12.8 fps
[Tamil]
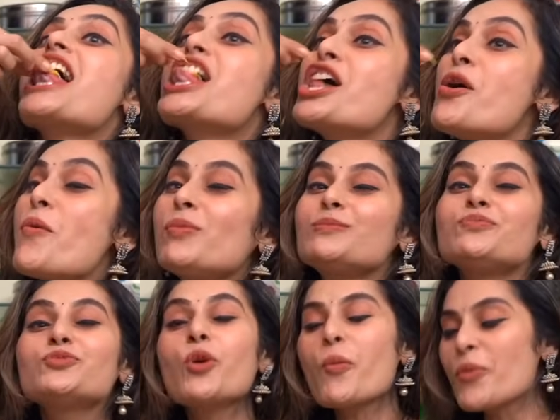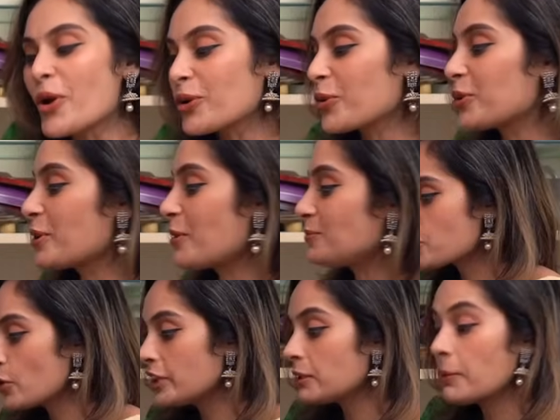ம் செம்மையாக கொஞ்சம் ஸோ
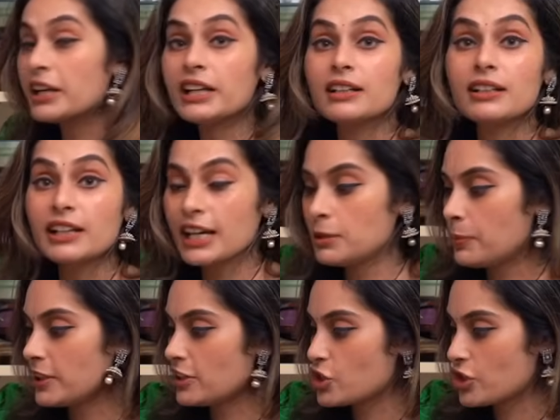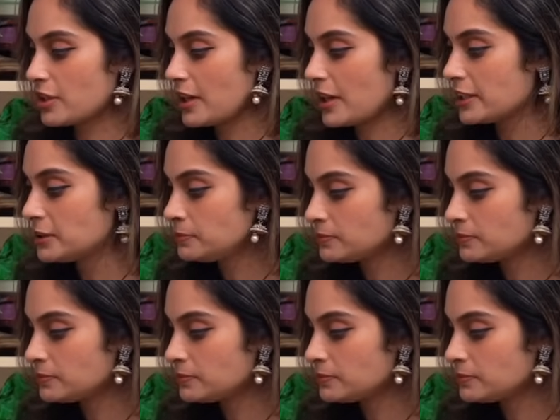இந்த மாதிரி கிரேட் பண்ணி வச்சுருக்கேன்